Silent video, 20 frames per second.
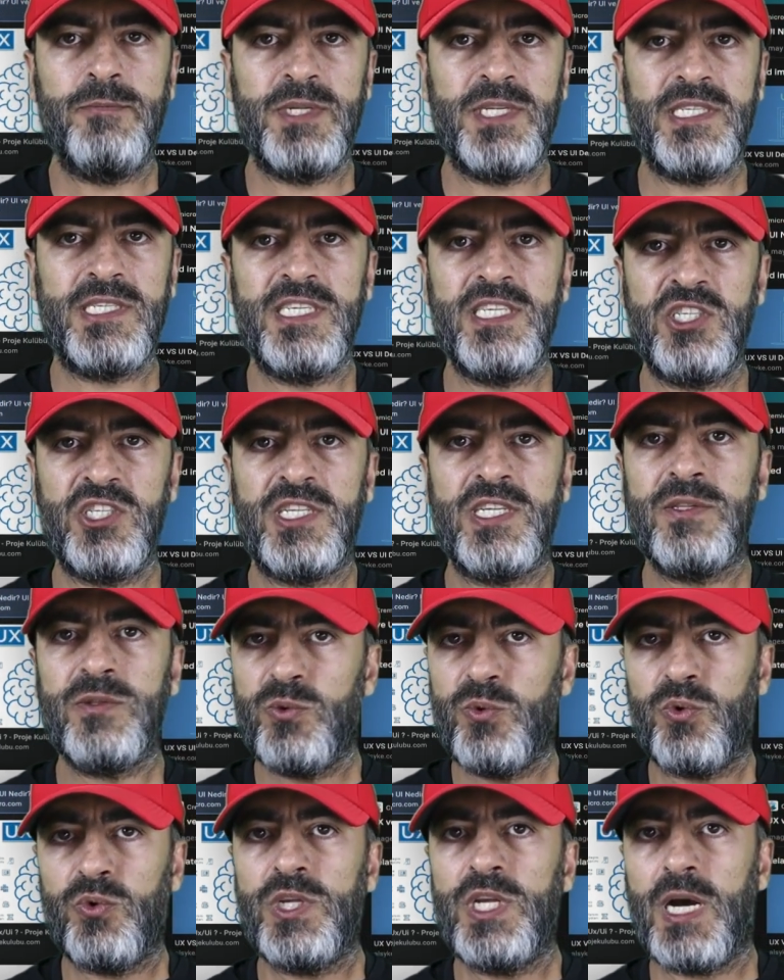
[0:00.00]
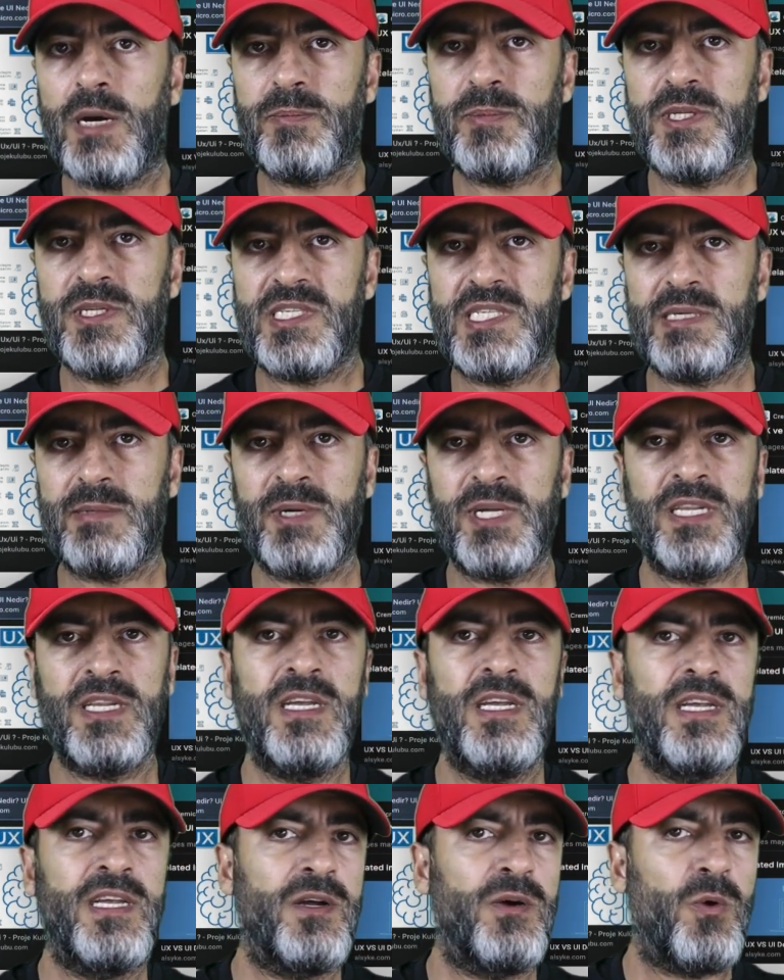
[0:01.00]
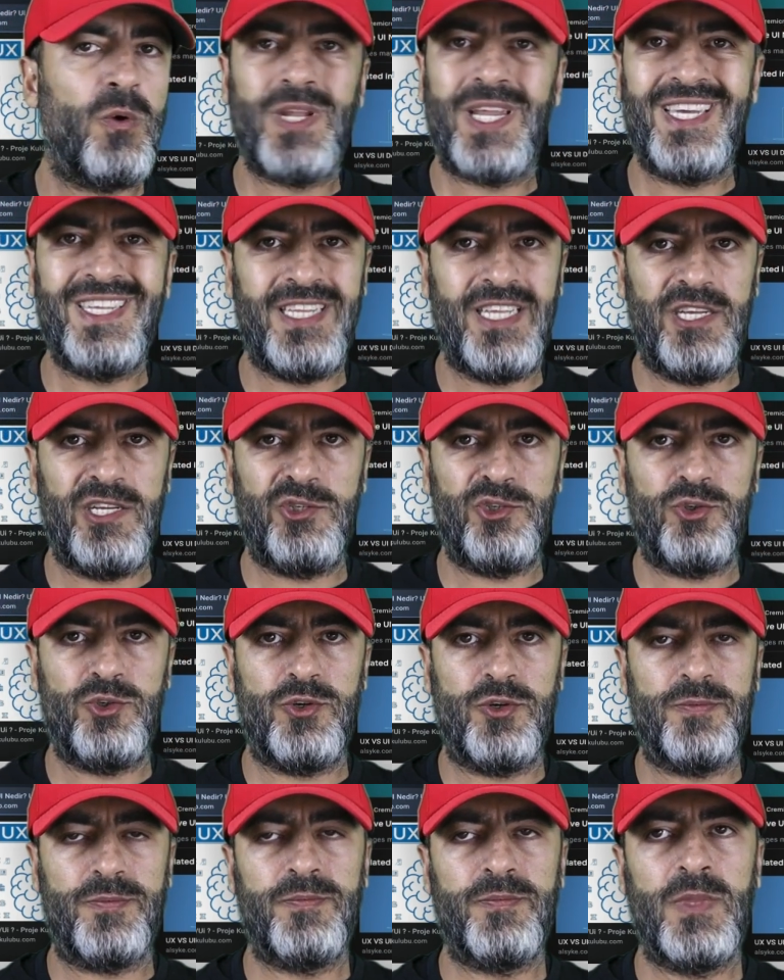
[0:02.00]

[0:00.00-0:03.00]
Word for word: birisi işlerini doğru yaptığı zaman olay değişiyor.